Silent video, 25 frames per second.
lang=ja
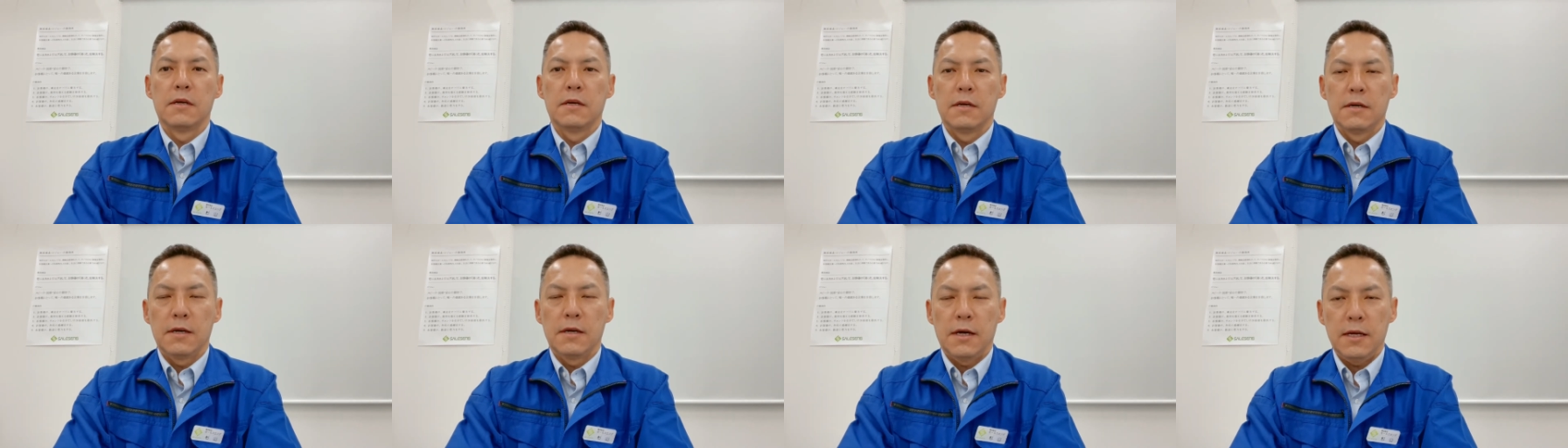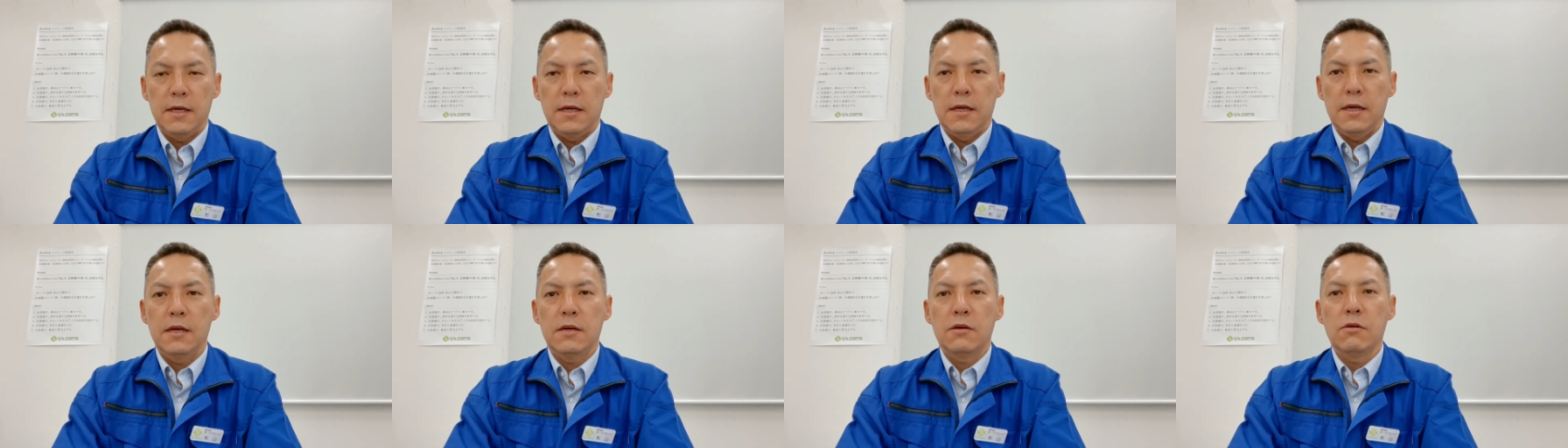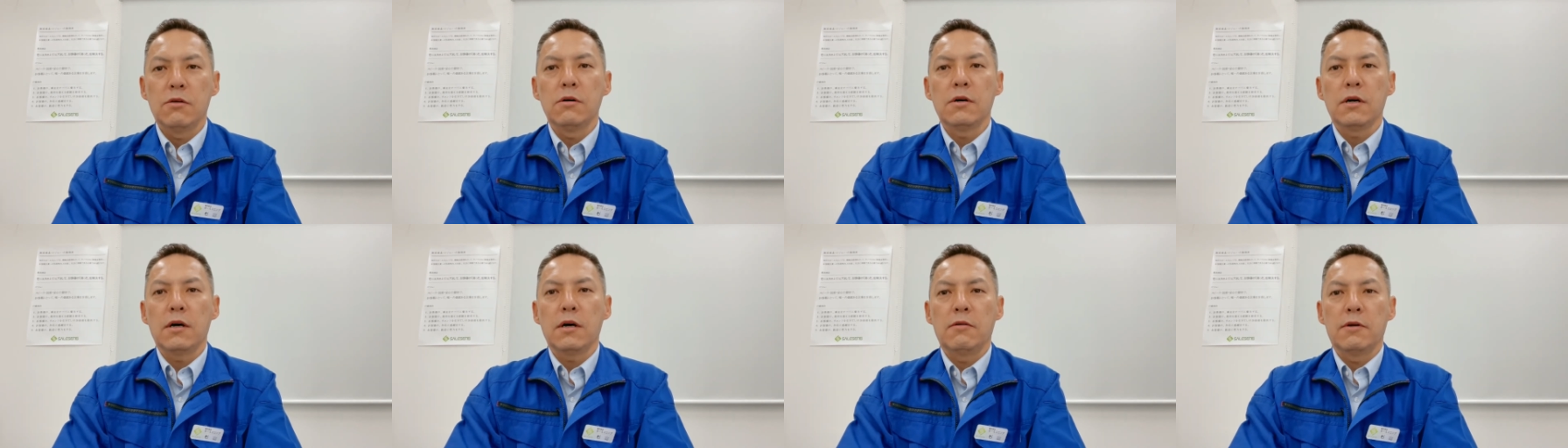はい、えー、
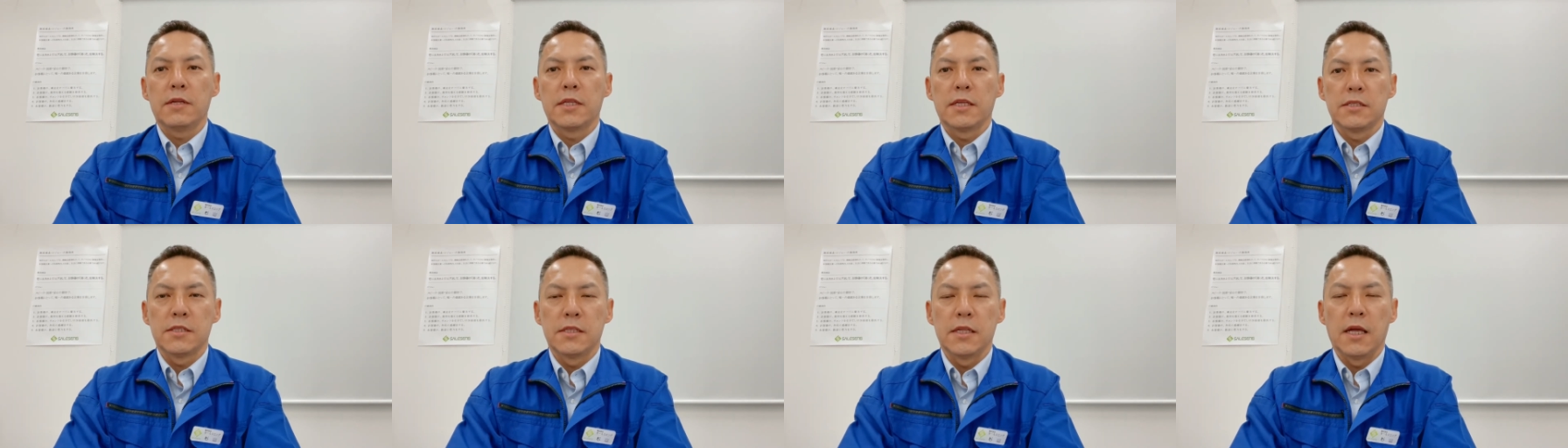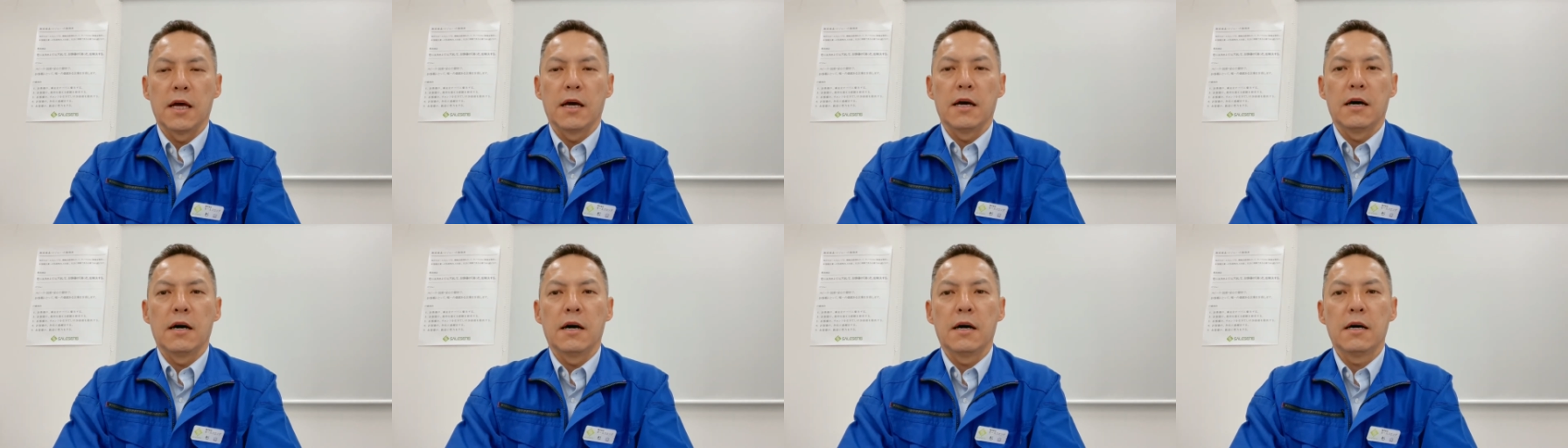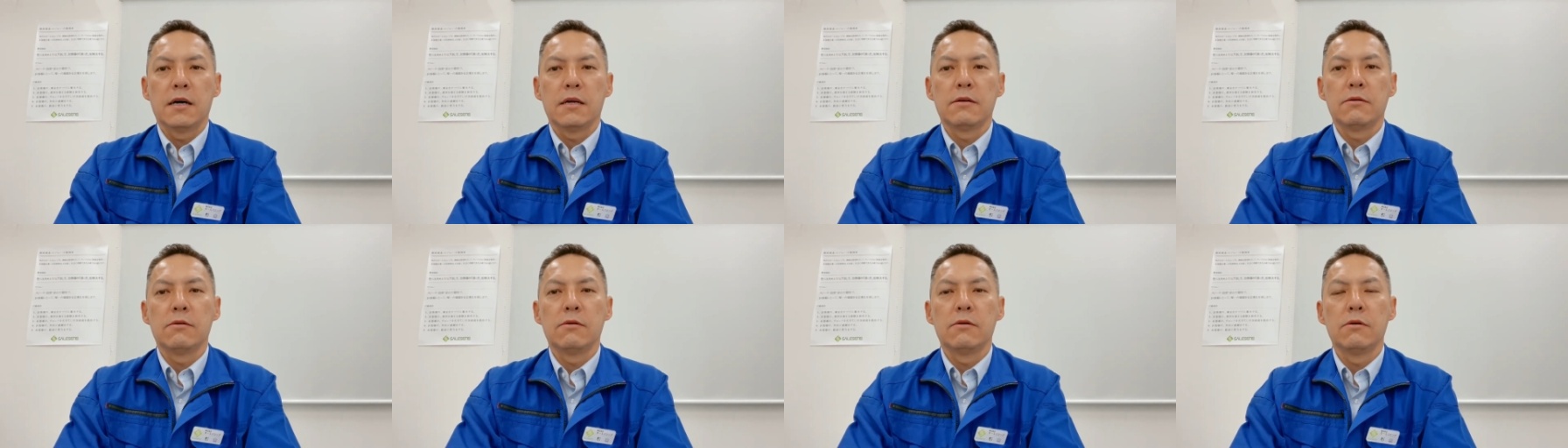今回はですね
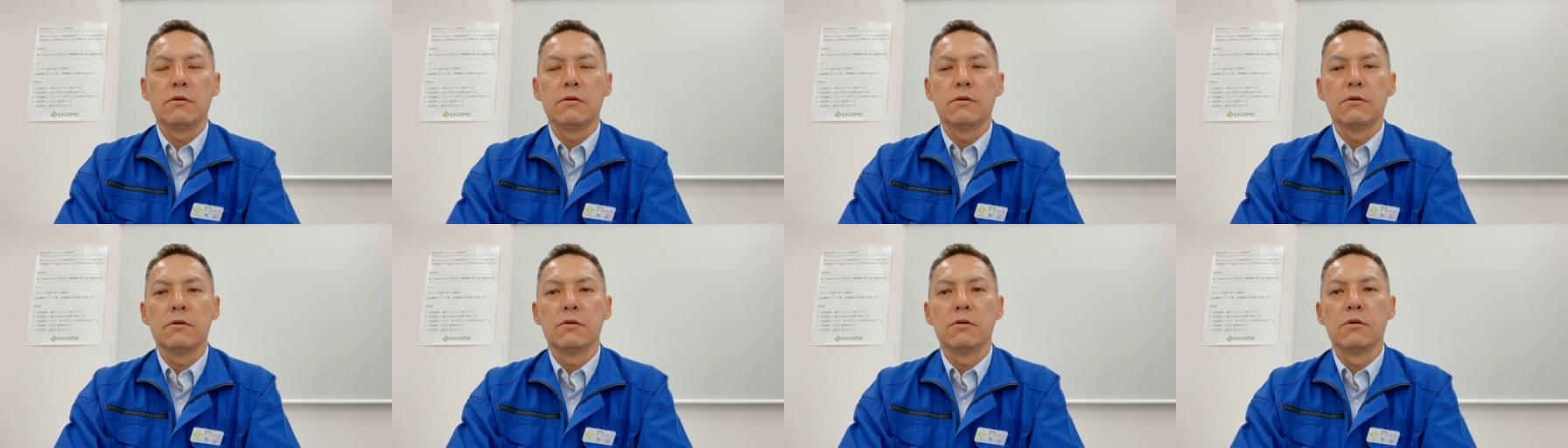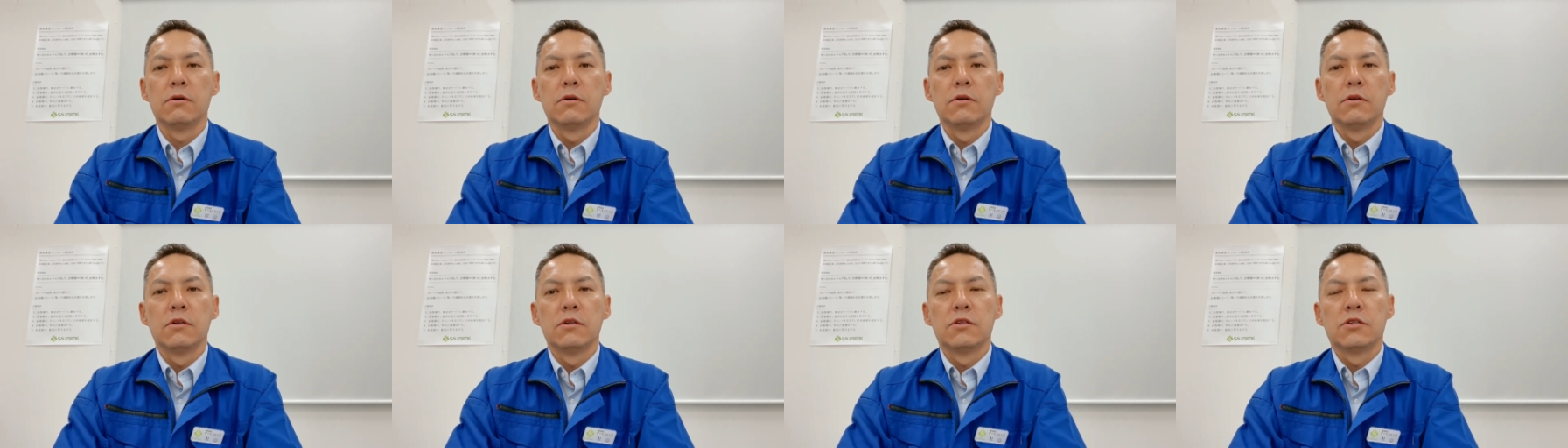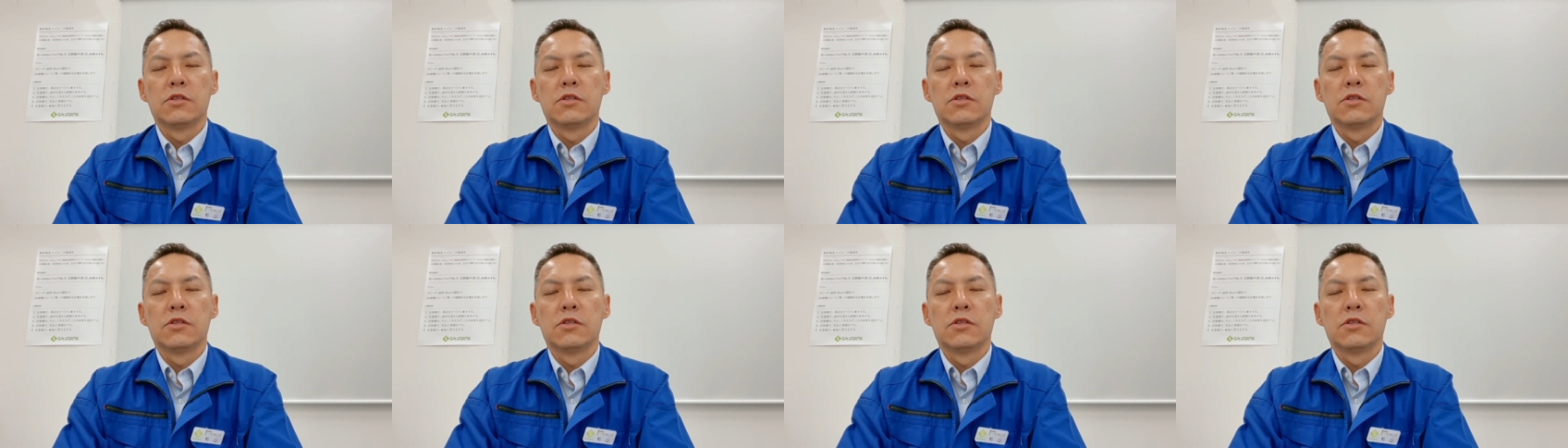あのー、